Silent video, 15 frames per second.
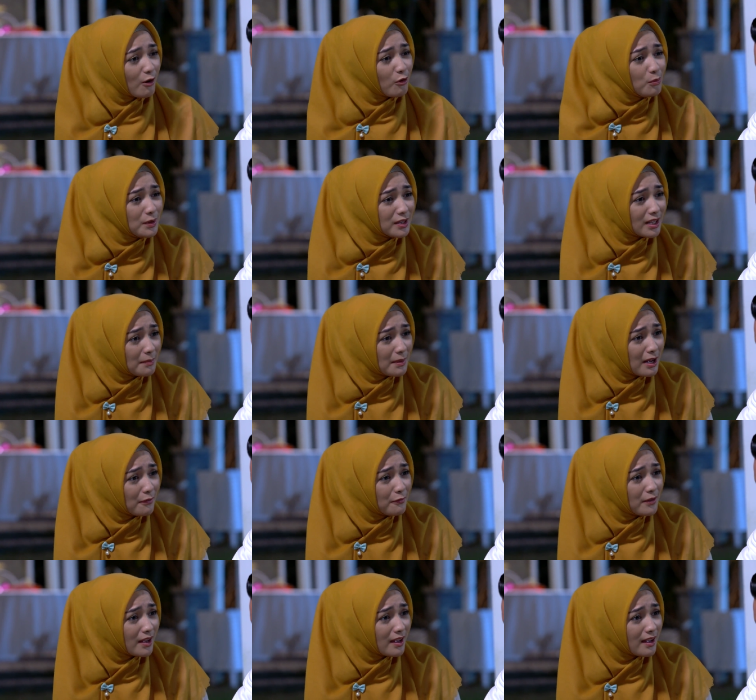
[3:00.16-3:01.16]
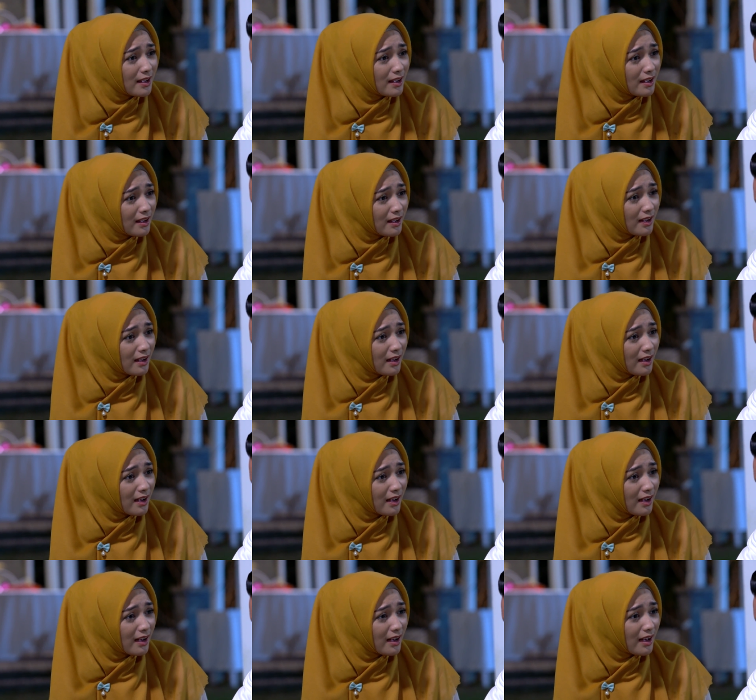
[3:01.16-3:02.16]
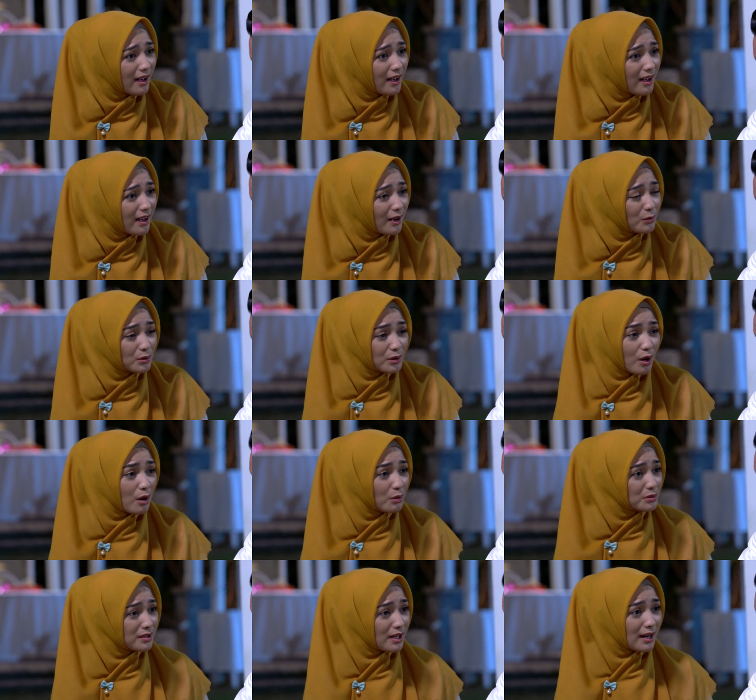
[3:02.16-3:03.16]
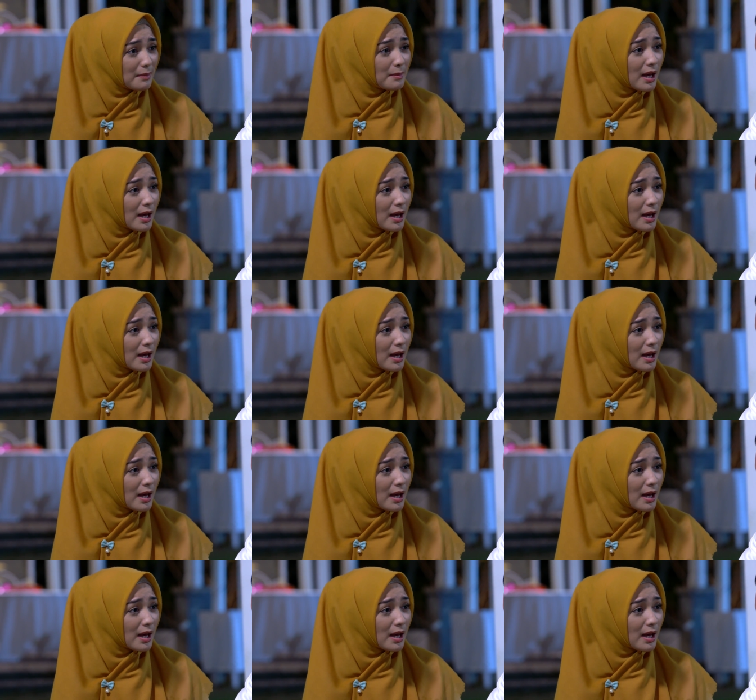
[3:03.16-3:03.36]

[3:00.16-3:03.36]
Aku minta maaf ya. Aku tahu aku salah